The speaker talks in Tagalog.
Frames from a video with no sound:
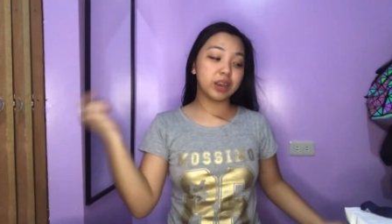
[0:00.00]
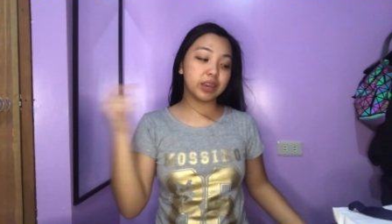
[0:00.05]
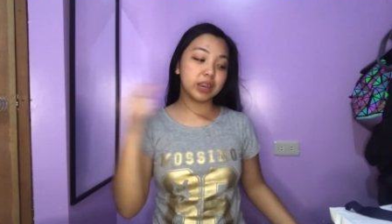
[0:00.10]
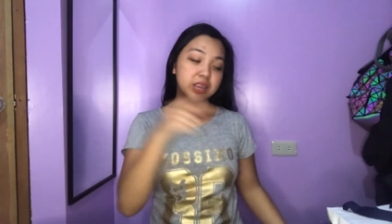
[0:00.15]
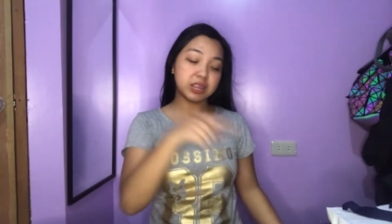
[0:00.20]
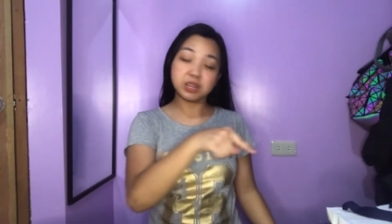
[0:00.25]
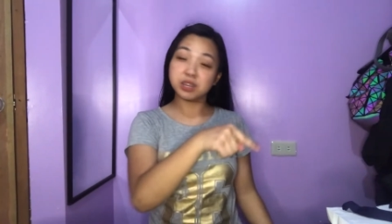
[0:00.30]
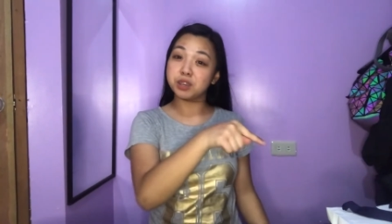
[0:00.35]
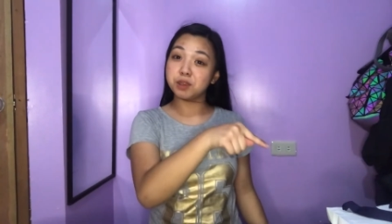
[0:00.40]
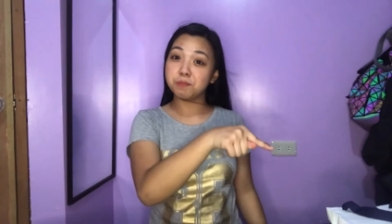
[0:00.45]

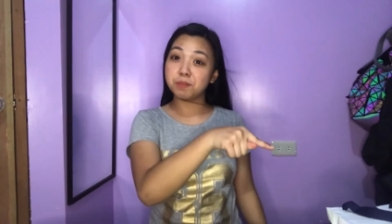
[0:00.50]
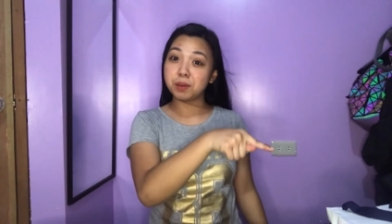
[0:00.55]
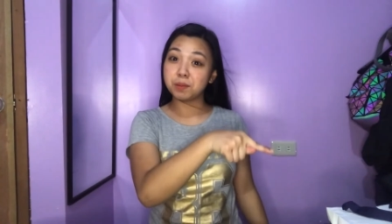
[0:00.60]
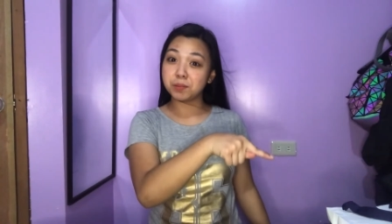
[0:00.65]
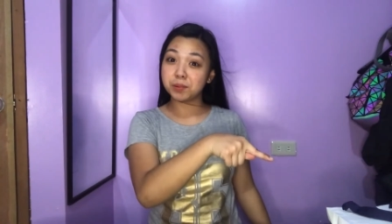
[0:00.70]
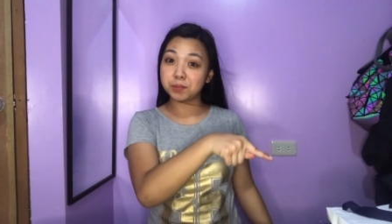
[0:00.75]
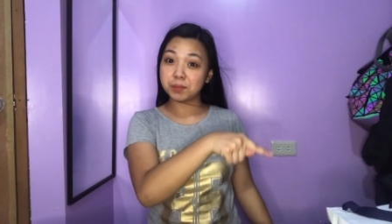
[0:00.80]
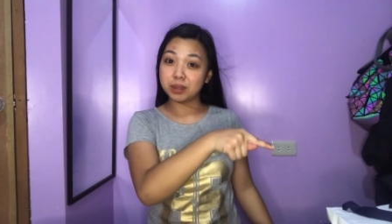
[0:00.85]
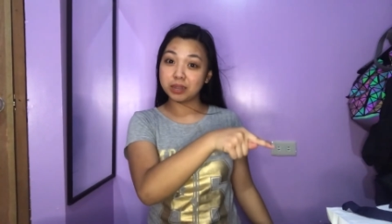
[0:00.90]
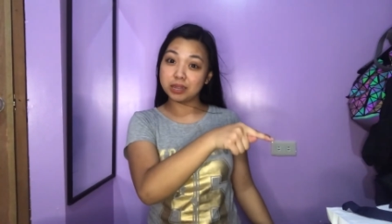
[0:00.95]
nakikita nyo yung
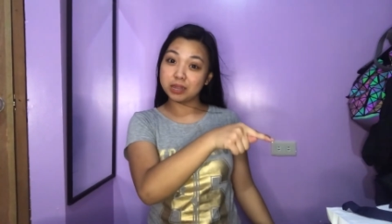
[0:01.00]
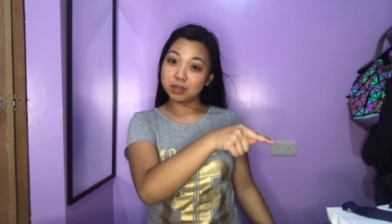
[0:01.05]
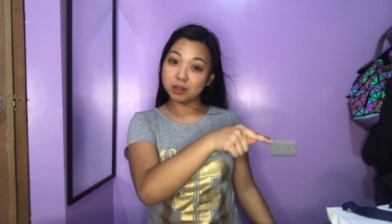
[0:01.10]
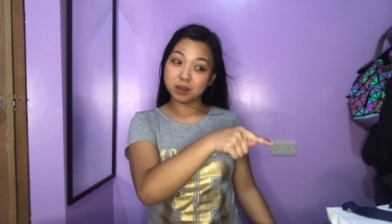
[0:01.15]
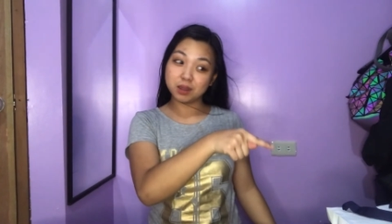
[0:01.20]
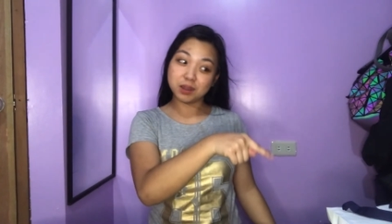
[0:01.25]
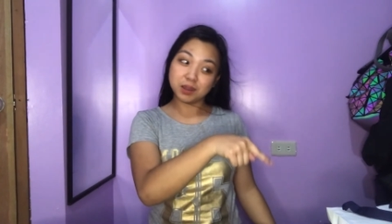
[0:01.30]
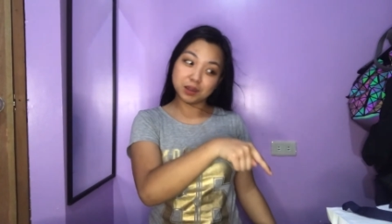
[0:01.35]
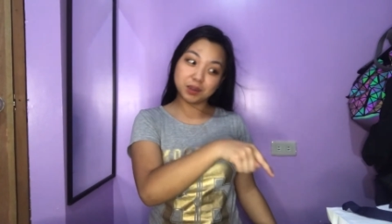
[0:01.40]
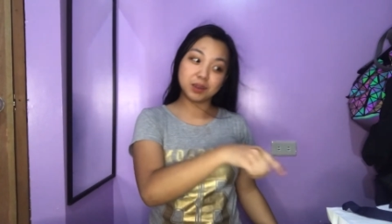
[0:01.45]
paper bag dito.
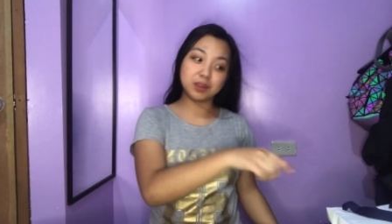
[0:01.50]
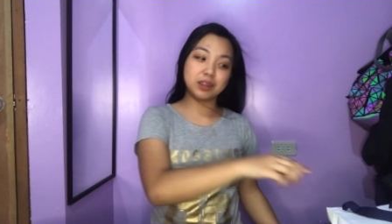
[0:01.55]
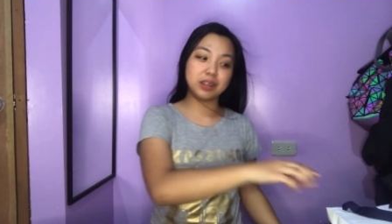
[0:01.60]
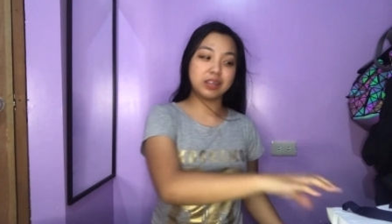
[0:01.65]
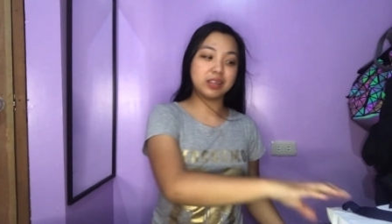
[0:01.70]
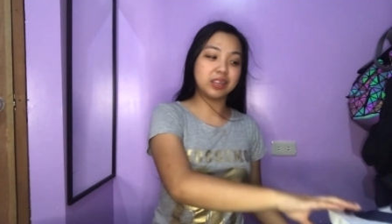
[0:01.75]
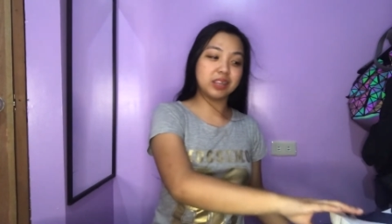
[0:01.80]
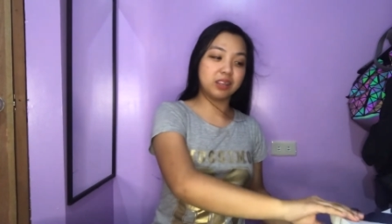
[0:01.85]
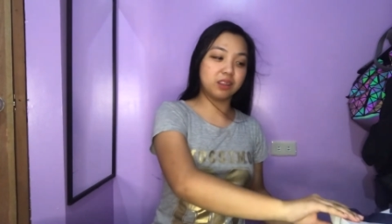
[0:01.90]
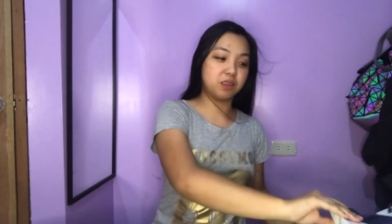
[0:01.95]
Oo,
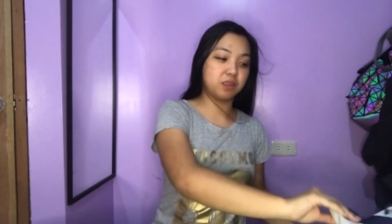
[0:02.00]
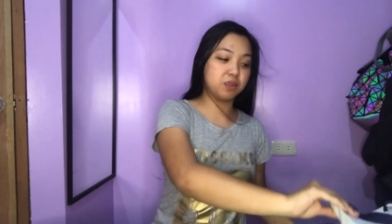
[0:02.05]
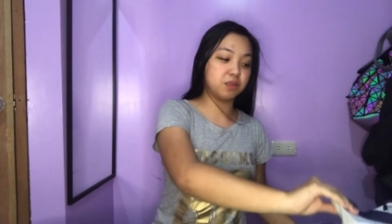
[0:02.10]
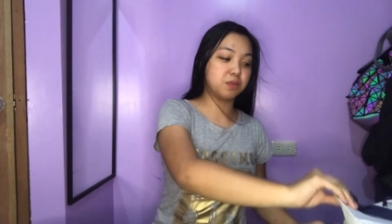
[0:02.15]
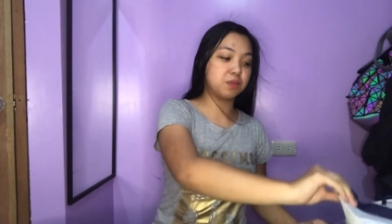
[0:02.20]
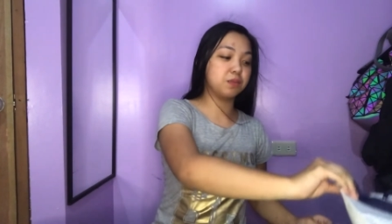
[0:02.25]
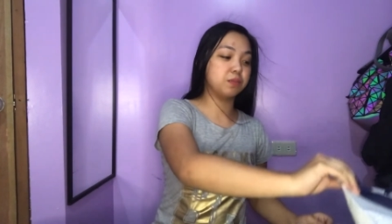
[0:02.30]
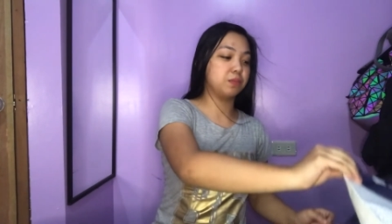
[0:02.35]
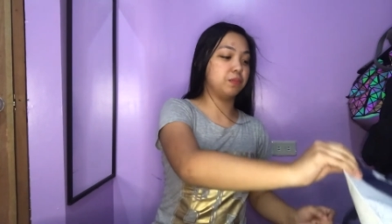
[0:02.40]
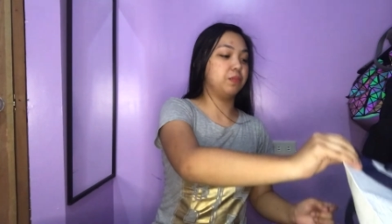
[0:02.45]
nandito
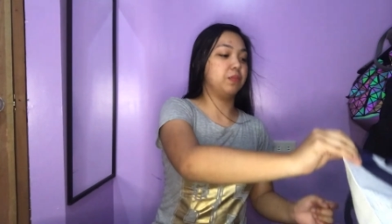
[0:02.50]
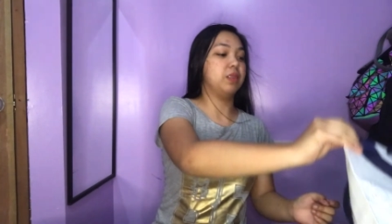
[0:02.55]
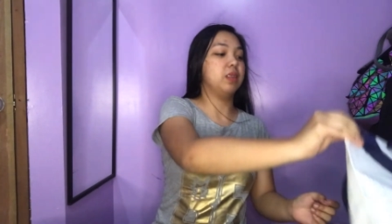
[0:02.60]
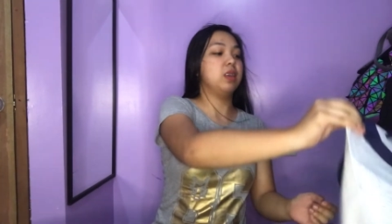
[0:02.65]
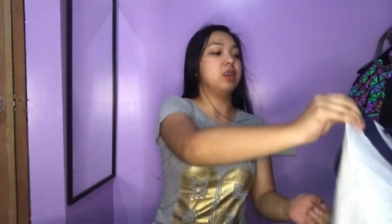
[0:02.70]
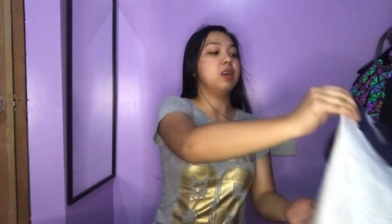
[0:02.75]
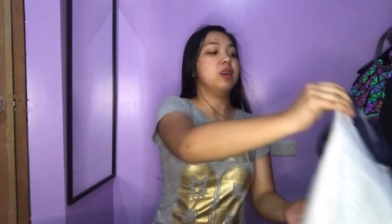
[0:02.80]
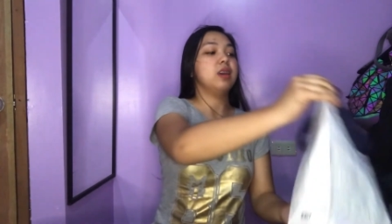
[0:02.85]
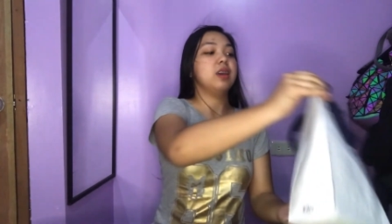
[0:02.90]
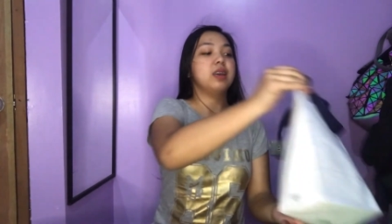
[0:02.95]
yung
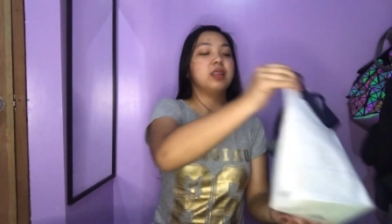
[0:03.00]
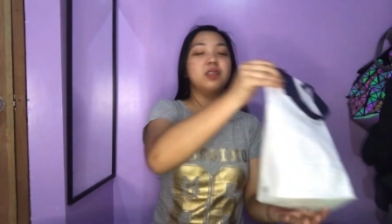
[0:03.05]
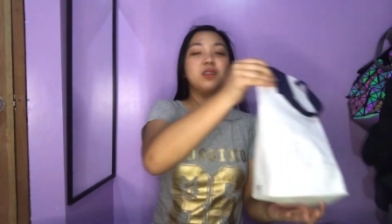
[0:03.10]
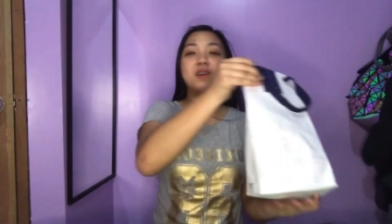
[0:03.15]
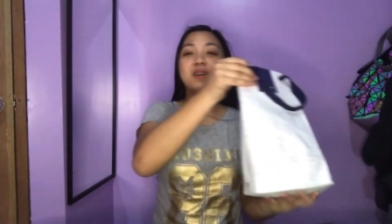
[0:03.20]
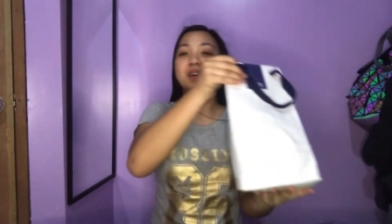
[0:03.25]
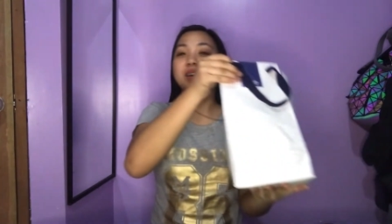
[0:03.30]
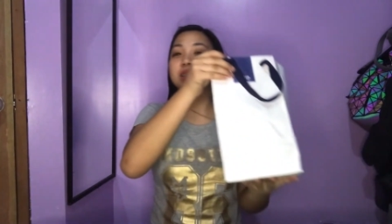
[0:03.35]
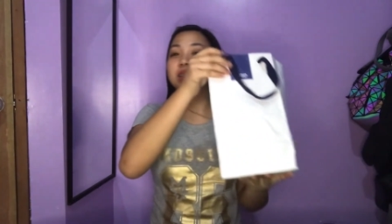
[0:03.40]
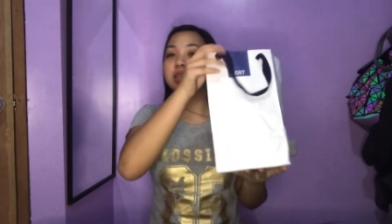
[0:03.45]
ito.
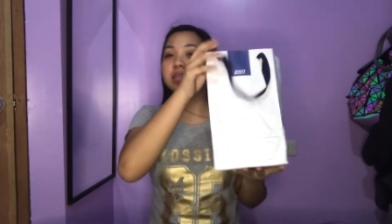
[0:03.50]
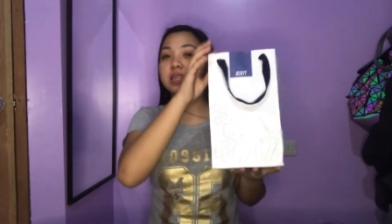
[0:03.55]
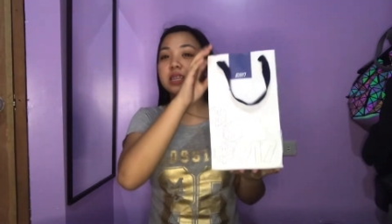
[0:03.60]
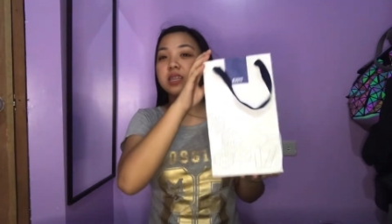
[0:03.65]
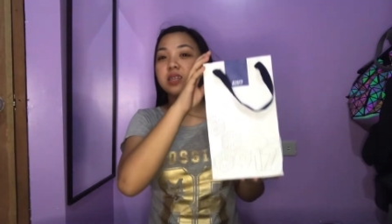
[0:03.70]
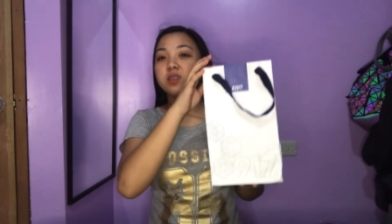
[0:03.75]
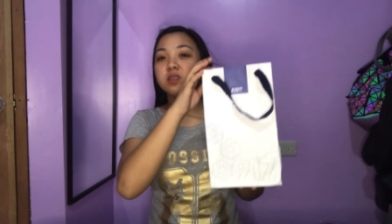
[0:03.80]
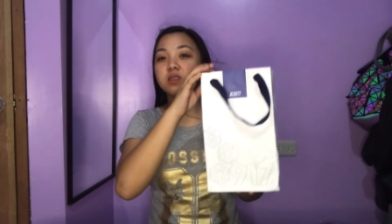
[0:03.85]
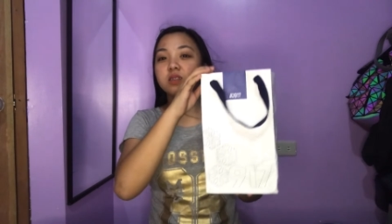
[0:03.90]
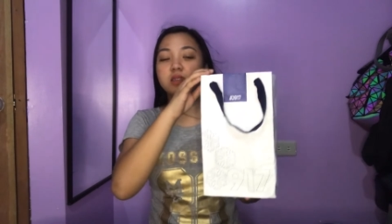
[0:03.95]

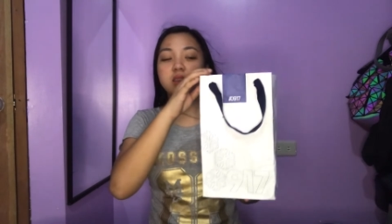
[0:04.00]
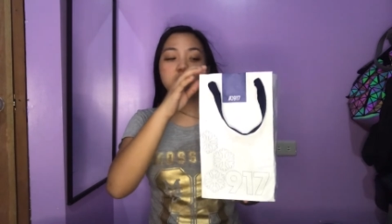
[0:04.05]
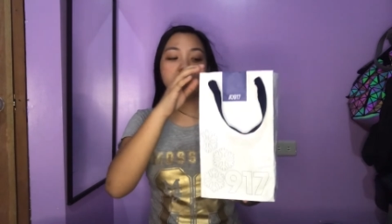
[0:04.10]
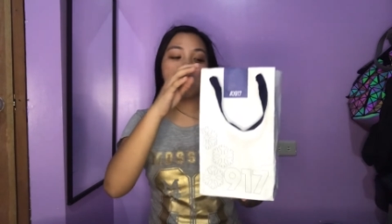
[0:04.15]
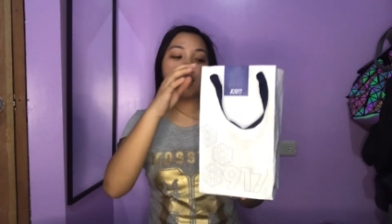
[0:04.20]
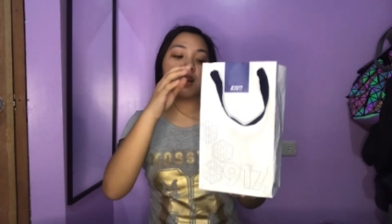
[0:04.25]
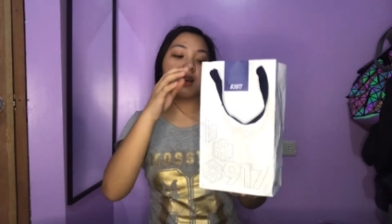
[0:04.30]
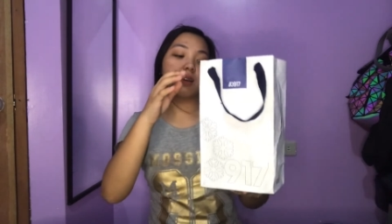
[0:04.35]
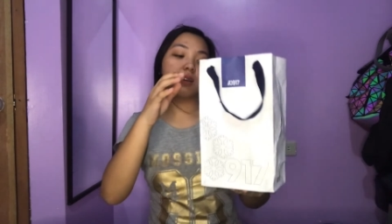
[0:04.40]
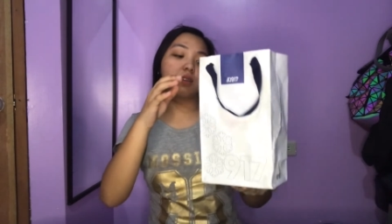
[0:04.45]
Nandito
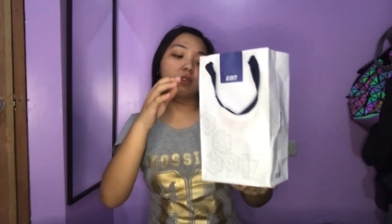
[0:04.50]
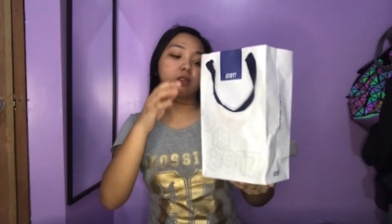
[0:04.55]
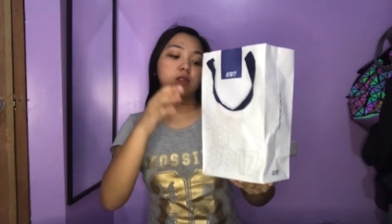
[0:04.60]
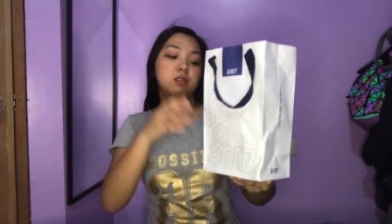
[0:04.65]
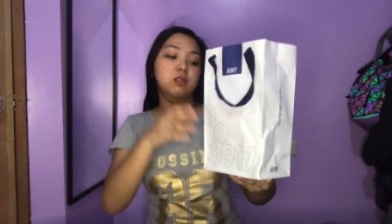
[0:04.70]
sa